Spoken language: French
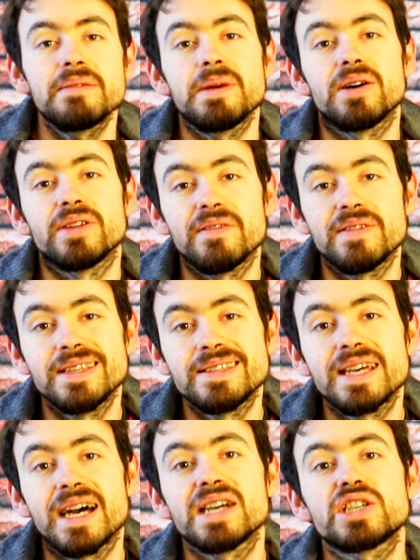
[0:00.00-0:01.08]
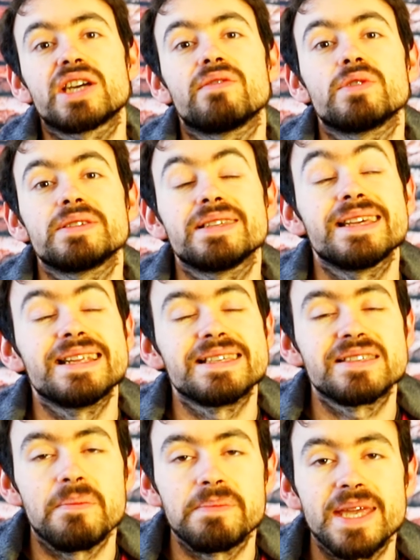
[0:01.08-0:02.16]
ben, on avait des tirages qui avoisinaient les
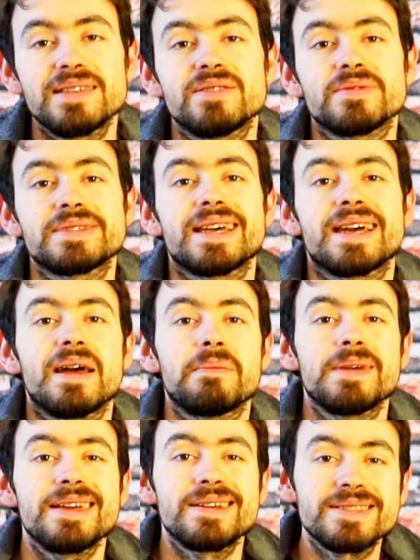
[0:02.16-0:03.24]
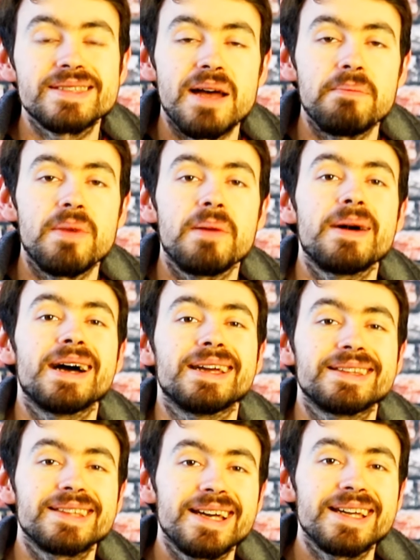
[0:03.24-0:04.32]
100 pièces, donc c'est quand même extrêmement bas et
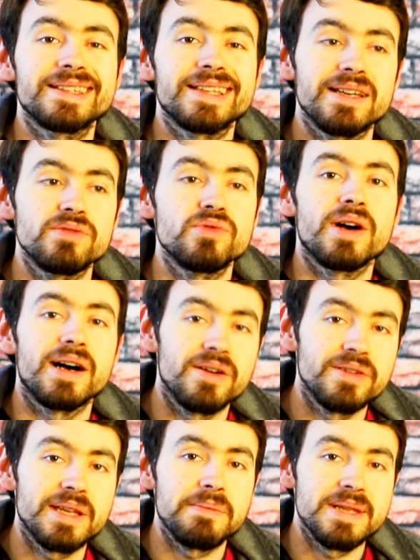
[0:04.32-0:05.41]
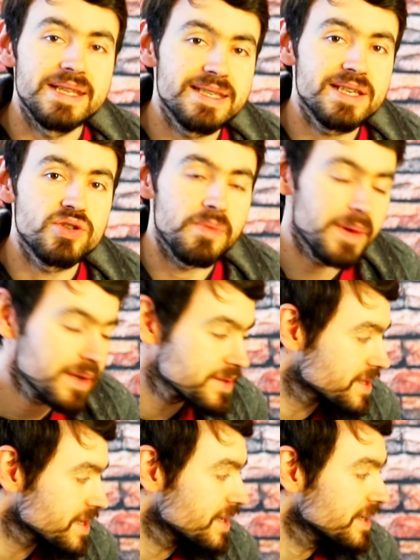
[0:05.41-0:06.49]
très très dur à rentabiliser je
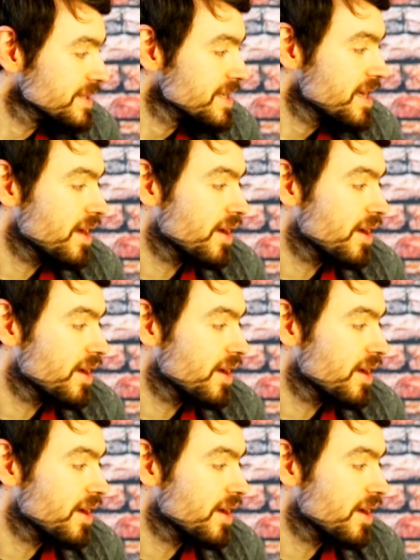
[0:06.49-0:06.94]
pense.